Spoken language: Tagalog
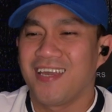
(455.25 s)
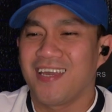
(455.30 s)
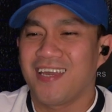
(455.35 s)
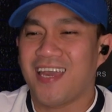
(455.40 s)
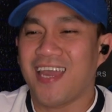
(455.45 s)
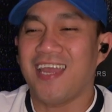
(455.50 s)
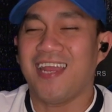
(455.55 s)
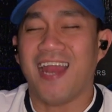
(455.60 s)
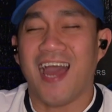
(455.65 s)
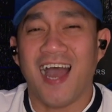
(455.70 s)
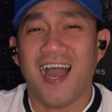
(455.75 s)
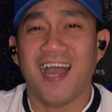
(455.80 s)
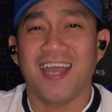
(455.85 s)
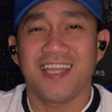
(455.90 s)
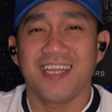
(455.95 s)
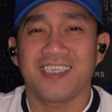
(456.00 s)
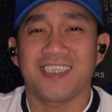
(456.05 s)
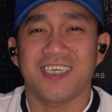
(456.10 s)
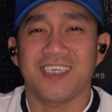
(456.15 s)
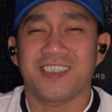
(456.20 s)
kailangan
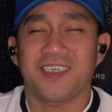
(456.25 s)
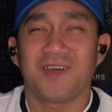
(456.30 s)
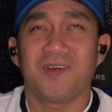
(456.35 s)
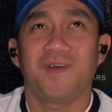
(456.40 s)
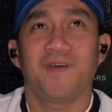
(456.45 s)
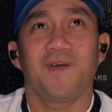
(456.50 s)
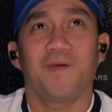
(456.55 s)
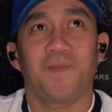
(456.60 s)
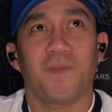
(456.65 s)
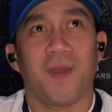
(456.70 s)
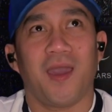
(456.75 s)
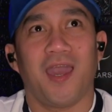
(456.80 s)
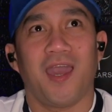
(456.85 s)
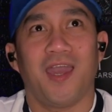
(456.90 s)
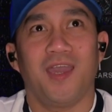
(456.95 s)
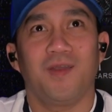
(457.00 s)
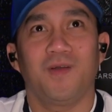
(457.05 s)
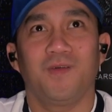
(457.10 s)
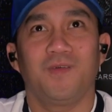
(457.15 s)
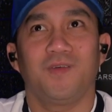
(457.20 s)
niya sa isang group
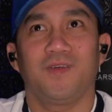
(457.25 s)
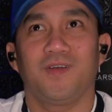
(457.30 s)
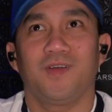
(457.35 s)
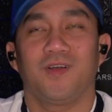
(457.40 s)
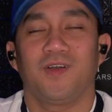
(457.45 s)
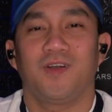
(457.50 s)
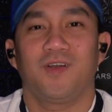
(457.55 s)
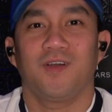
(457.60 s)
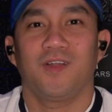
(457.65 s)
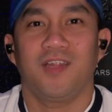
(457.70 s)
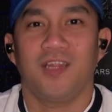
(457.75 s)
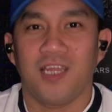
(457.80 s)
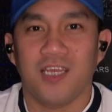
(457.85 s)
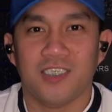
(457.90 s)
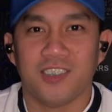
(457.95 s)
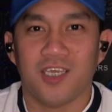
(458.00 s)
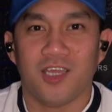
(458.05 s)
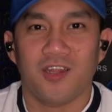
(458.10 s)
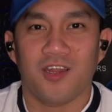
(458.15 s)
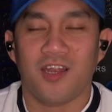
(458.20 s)
eh, yung good
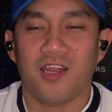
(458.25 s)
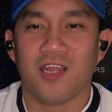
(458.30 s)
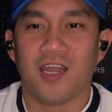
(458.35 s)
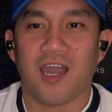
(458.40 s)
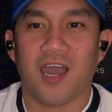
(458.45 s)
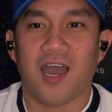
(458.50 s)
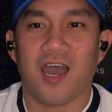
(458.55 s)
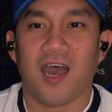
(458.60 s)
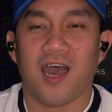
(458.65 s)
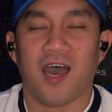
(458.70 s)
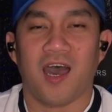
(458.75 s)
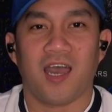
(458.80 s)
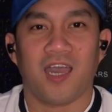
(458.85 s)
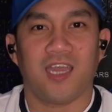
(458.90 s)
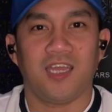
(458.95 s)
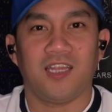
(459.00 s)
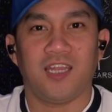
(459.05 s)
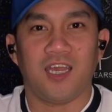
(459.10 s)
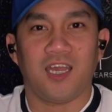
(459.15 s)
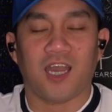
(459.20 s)
listener ka,
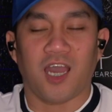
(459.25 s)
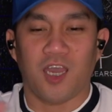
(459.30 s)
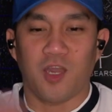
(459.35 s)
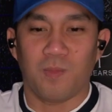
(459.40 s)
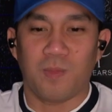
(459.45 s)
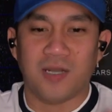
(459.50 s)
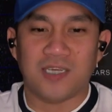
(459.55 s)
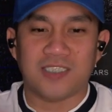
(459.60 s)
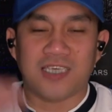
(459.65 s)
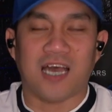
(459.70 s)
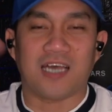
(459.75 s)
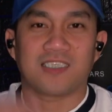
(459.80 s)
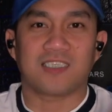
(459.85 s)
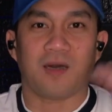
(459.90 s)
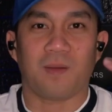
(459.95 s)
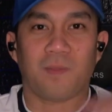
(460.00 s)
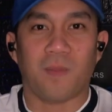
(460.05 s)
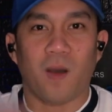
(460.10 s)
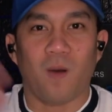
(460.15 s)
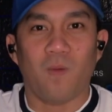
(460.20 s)
hindi kayo
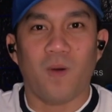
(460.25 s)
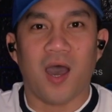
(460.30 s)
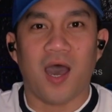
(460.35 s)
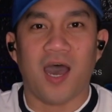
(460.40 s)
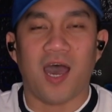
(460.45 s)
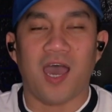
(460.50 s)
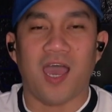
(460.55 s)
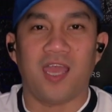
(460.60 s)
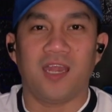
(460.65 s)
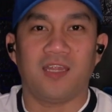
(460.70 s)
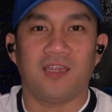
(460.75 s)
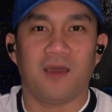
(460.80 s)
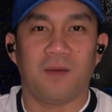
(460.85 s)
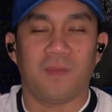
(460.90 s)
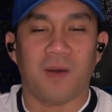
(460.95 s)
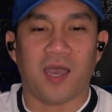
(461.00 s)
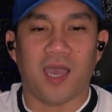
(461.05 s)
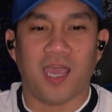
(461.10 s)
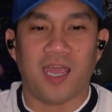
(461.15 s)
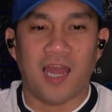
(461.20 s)
magsasapawan, di
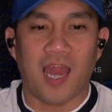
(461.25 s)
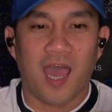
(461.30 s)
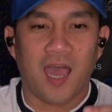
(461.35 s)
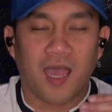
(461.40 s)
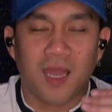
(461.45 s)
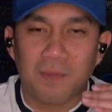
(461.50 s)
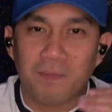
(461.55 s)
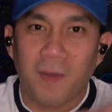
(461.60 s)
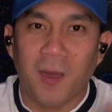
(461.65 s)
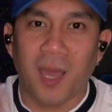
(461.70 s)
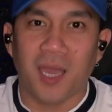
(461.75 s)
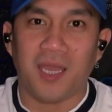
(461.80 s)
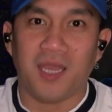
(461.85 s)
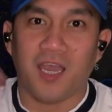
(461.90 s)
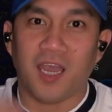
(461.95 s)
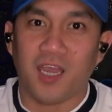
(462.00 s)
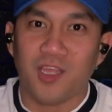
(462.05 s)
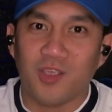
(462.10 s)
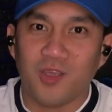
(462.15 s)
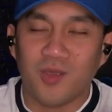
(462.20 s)
ba? Kailangan
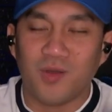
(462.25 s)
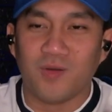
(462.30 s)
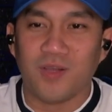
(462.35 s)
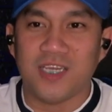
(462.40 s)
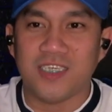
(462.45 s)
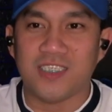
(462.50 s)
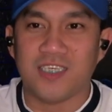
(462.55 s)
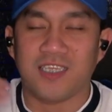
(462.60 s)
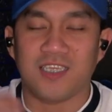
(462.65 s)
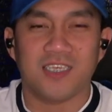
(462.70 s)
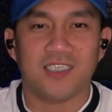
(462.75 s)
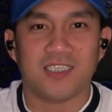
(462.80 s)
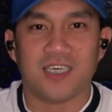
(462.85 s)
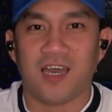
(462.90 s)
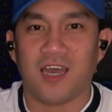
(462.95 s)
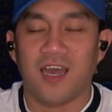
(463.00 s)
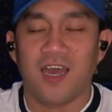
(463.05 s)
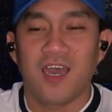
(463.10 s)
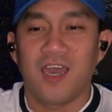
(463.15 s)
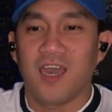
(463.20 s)
pakinggan niyo yung isa't
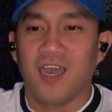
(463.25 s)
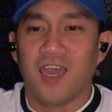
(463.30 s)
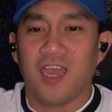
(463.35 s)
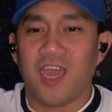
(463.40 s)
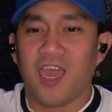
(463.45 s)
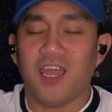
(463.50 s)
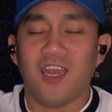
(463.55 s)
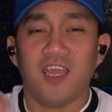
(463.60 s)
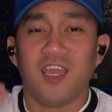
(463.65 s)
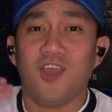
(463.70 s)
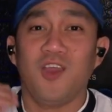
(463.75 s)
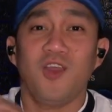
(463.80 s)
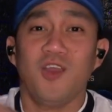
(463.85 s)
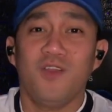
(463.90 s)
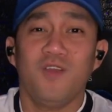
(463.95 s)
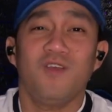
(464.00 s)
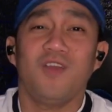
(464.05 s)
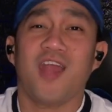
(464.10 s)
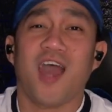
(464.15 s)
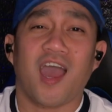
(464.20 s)
isa. And
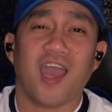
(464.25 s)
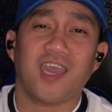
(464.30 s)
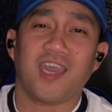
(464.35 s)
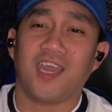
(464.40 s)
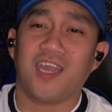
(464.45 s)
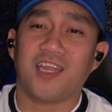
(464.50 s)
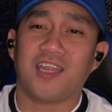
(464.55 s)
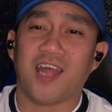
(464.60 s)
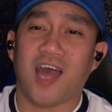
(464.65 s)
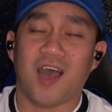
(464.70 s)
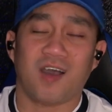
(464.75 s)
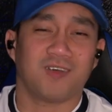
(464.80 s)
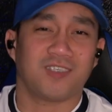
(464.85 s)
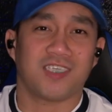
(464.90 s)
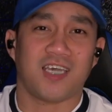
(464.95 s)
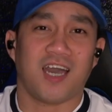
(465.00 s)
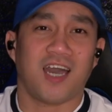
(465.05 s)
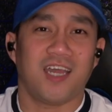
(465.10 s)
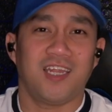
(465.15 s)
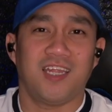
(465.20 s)
iyon yung nakikita ko
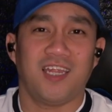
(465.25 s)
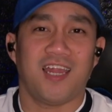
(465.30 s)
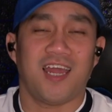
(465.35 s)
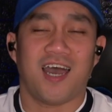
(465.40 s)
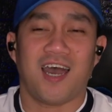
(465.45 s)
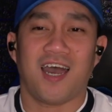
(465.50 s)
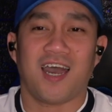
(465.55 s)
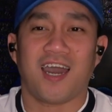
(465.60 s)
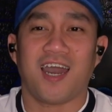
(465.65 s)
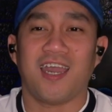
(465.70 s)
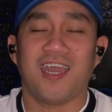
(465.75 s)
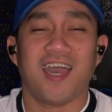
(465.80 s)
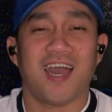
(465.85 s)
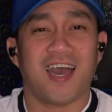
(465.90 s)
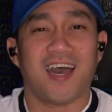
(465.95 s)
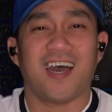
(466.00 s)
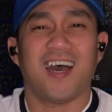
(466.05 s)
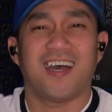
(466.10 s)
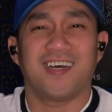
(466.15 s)
sa kanila. Kaya,